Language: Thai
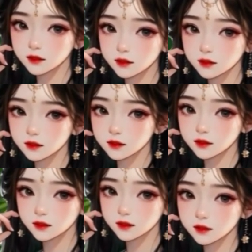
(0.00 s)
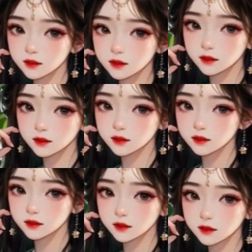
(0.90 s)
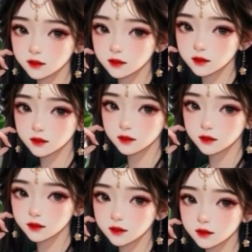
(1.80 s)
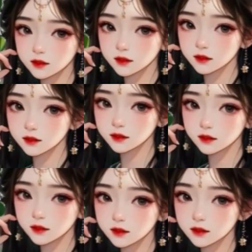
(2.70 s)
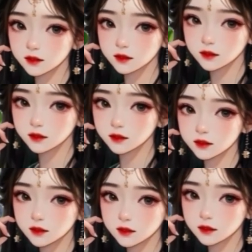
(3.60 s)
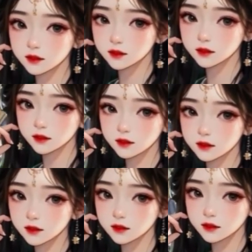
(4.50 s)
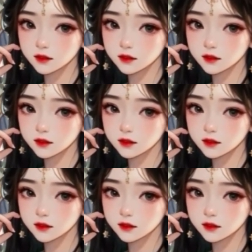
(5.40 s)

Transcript: แฝงไว้ด้วยพลังอันไม่รู้จบปะทะกับเครื่องพลังนากรดที่ผู้หาอย่างต่อเนื่อง